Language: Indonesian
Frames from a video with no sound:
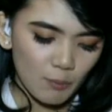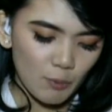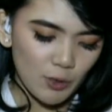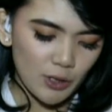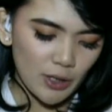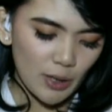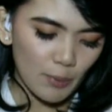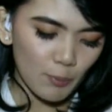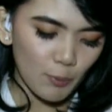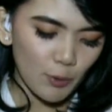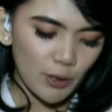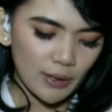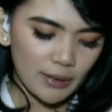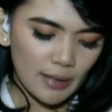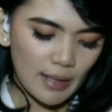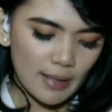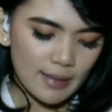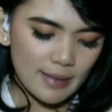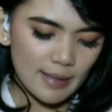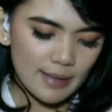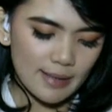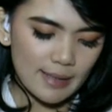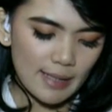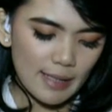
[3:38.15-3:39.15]
meskipun
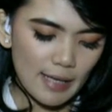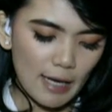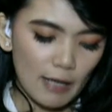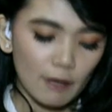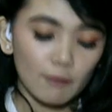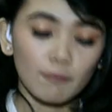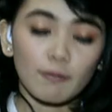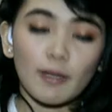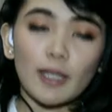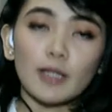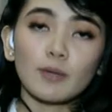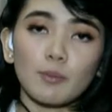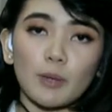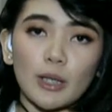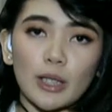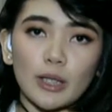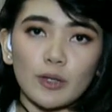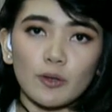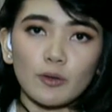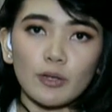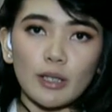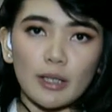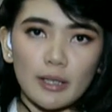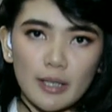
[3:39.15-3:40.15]
ditransaksikan flat
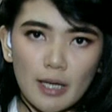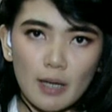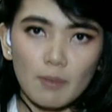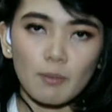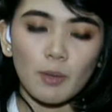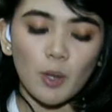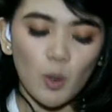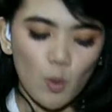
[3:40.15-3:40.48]
begitu tidak